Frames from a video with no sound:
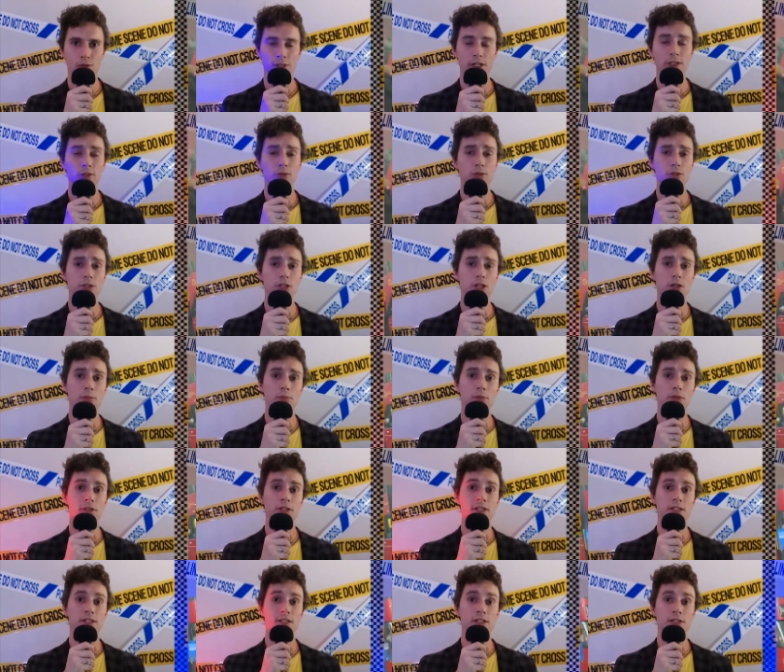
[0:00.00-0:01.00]
За эту неделю было
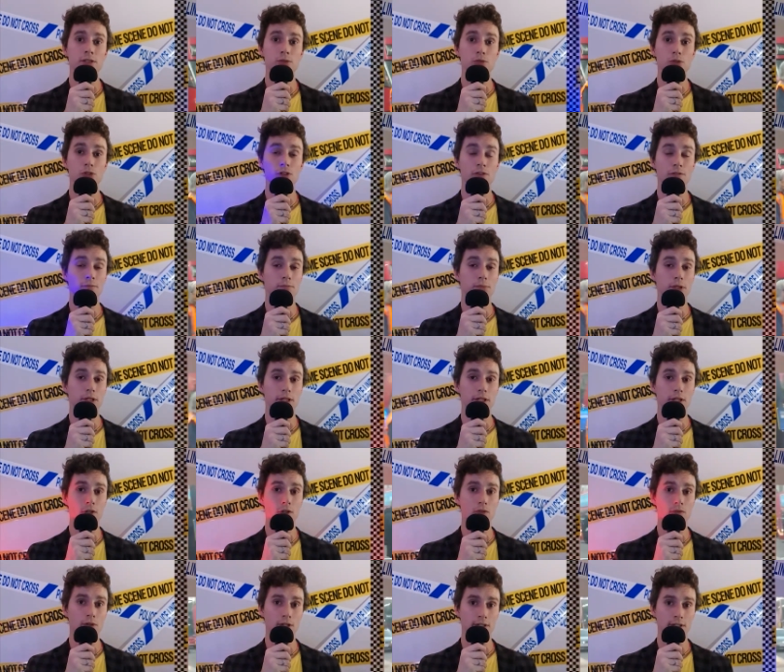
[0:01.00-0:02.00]
несколько случаев
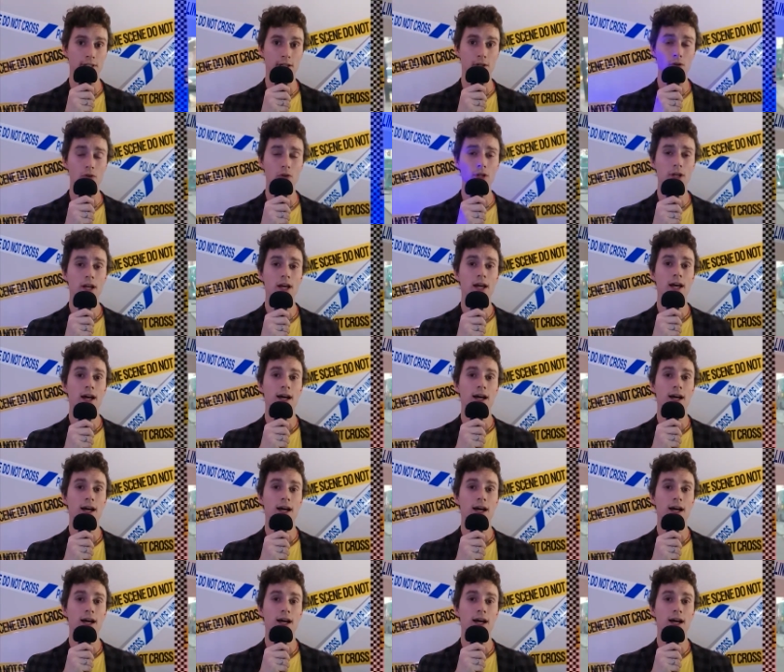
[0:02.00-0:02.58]
блокировок дорог,